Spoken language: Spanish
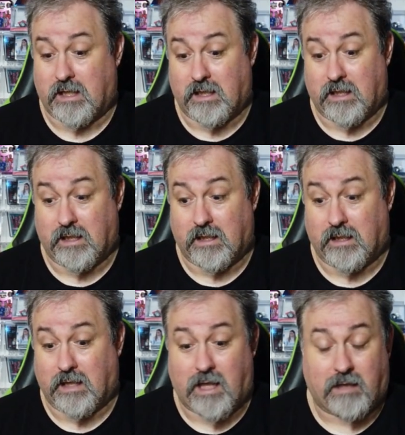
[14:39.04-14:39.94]

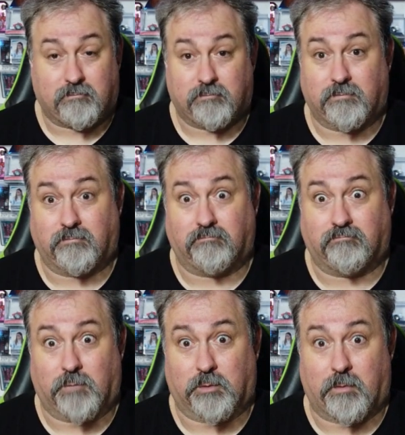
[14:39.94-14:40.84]
Y nada,
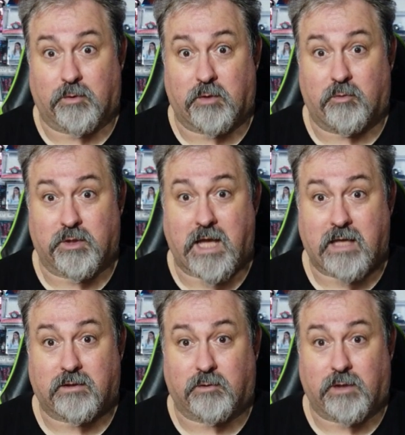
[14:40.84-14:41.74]
mm, nos vemos en unos
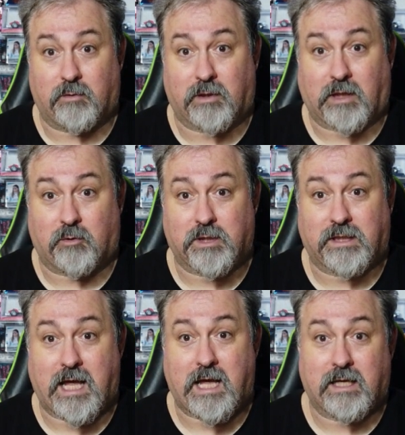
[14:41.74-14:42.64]
días con alguna otra
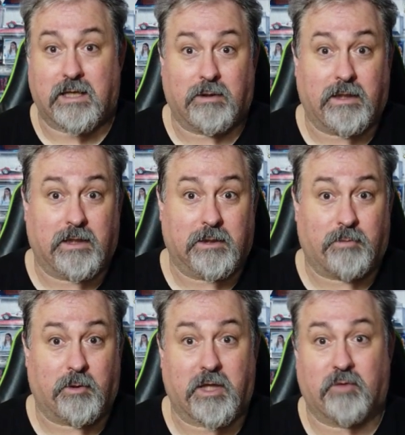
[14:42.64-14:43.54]
cosita y
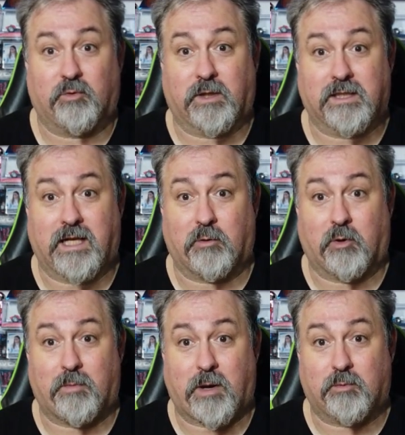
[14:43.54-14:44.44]
espero que disfrutéis de la
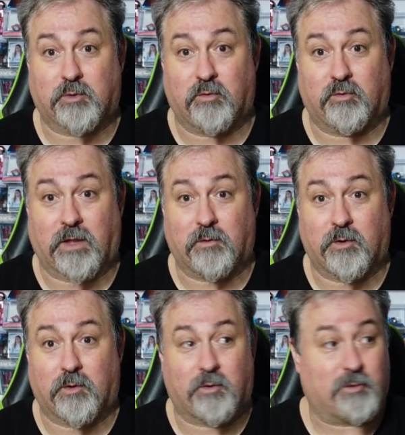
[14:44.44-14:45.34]
Eurocopa como estoy disfrutando
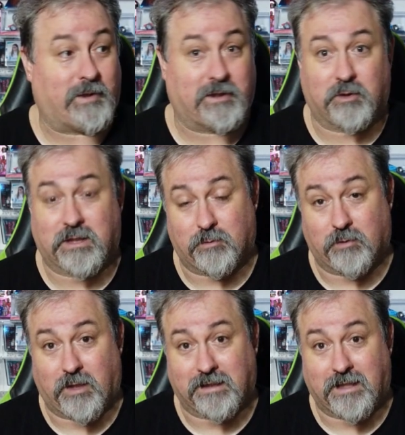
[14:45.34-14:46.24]
yo con los partidos que estamos
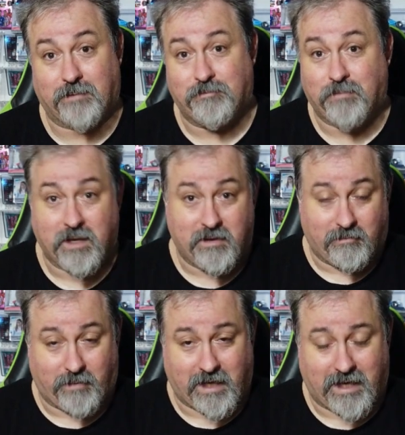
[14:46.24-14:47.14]
viendo en la tele.
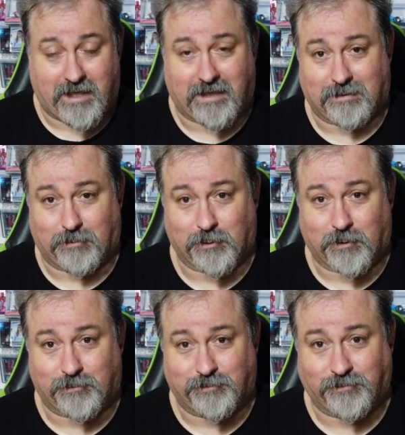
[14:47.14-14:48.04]
Venga, hasta
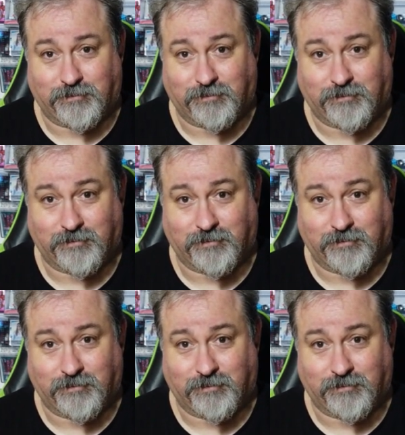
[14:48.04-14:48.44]
pronto.